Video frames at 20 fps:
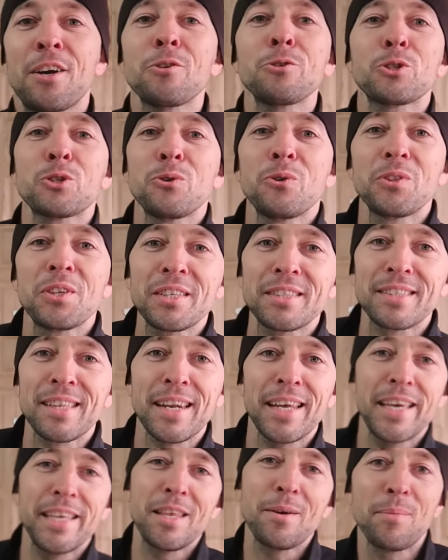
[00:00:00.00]
хорошего
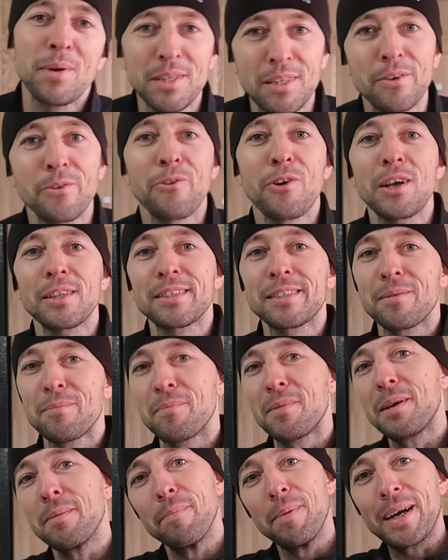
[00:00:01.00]
настроения, мотивации,
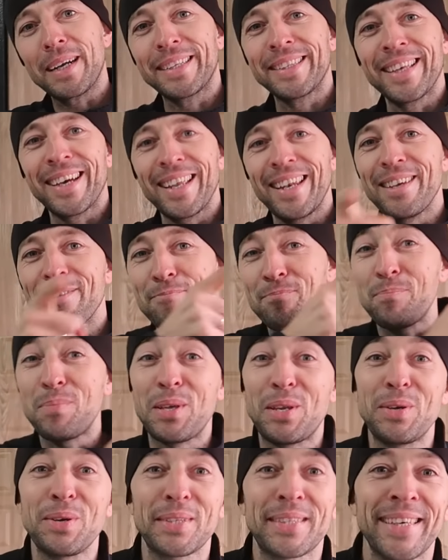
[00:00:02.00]
мы погнали.
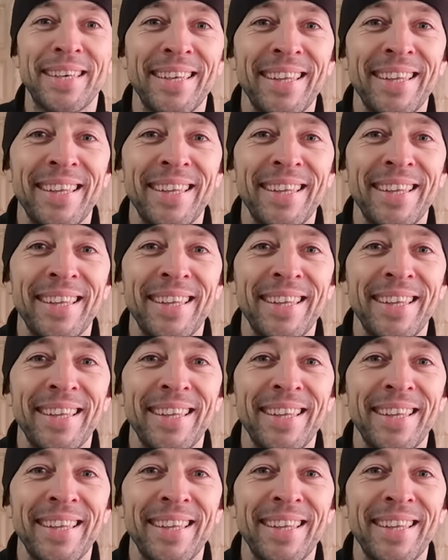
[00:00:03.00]
Вперед!